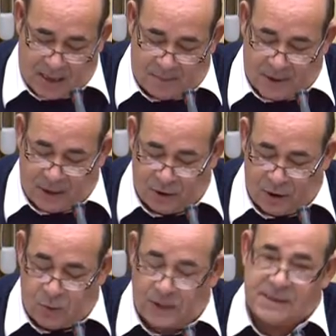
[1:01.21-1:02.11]
el plano
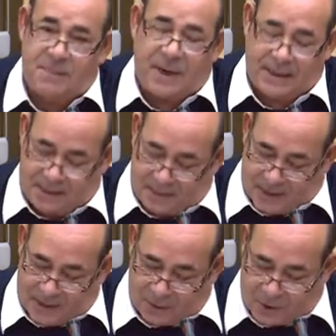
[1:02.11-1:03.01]
del cual se parte
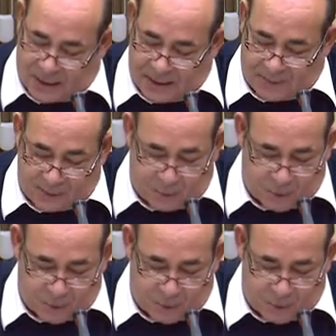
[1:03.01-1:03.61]
para abordar la